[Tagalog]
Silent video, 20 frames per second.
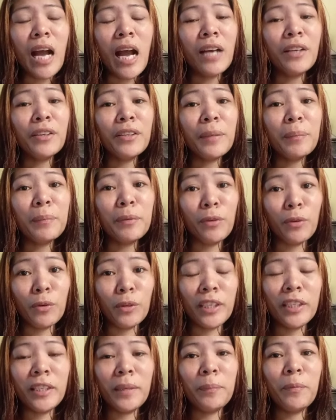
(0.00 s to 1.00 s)
ano na po,
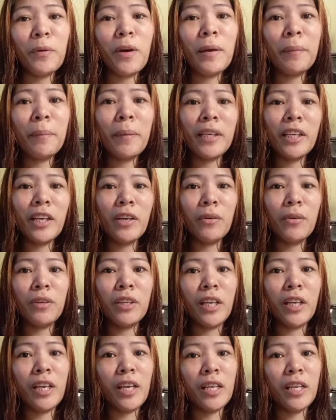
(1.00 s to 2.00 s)
okay na po ang
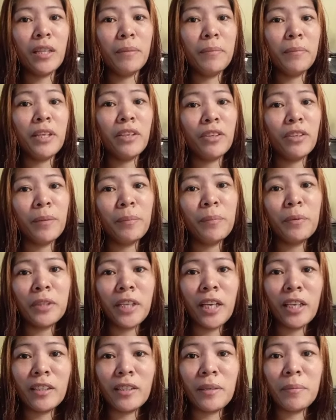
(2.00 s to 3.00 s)
panahon. Ayan, meron na
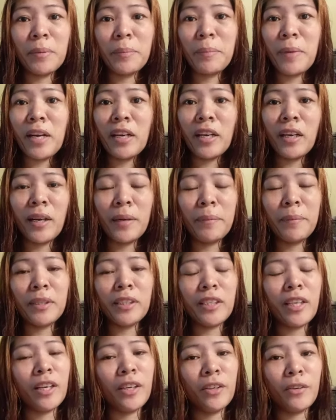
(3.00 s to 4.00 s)
pong naitabi para kay
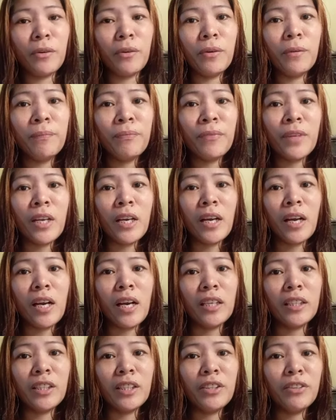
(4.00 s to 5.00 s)
Mateo.
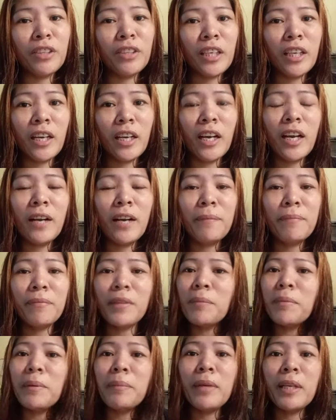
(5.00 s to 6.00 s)
At yun na nga,
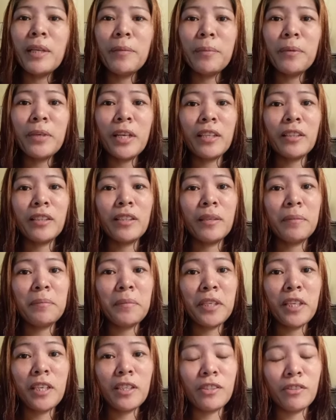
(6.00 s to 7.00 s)
ibibili po natin
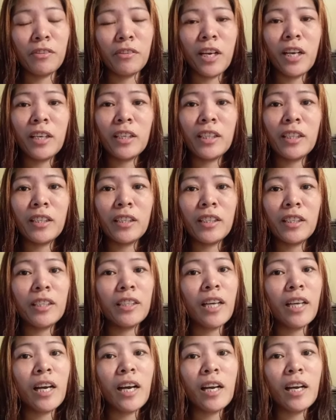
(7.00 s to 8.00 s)
ng bigas yung aking
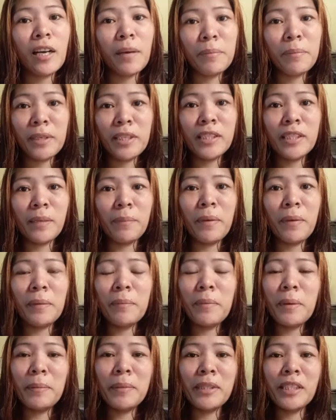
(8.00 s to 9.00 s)
kita kagabi sa
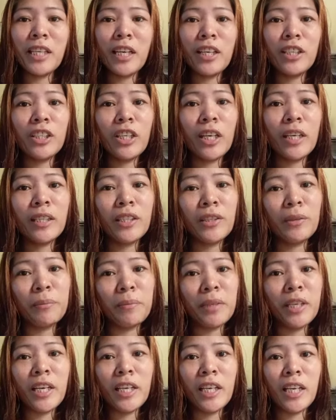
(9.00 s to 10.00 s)
pagmamasage at
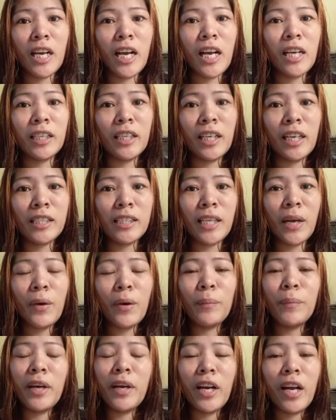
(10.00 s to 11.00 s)
yung bigay ng aking
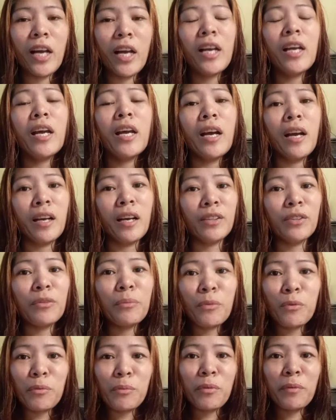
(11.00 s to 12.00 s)
asawa para uh,
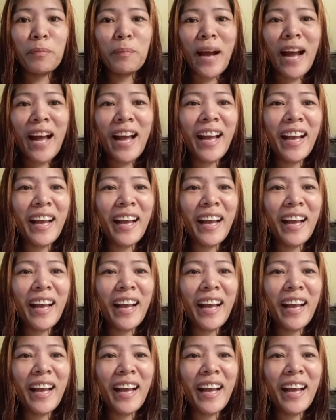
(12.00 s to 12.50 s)
tumubo pa.